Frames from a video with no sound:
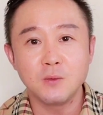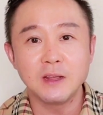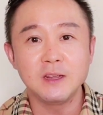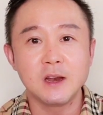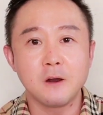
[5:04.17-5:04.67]
因
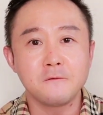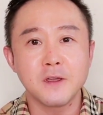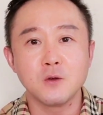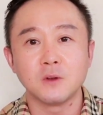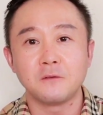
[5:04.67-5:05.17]
为医疗
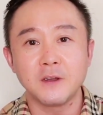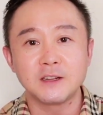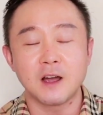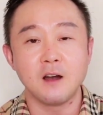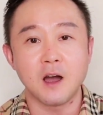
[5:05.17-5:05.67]
费用的
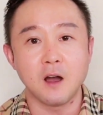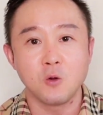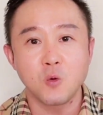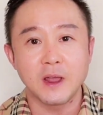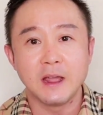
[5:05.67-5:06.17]
非常
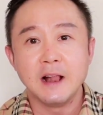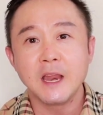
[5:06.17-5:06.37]
昂贵；